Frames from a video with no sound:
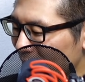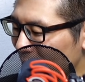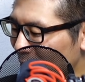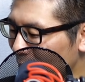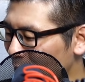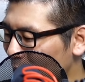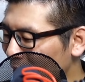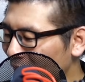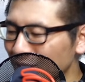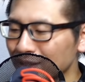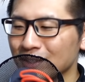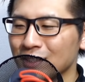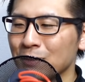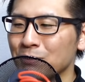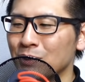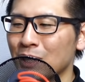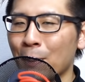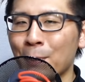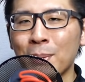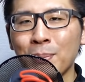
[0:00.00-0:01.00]
もう1
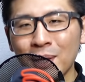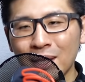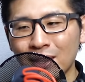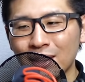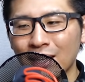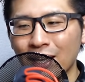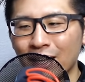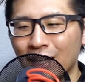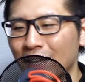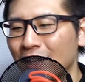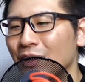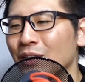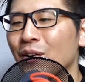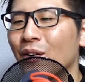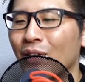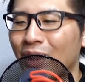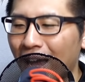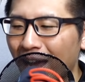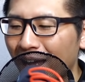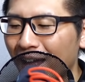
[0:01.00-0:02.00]
ステップでピピっていける
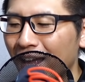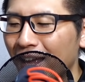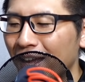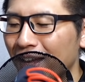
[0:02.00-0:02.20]
ような、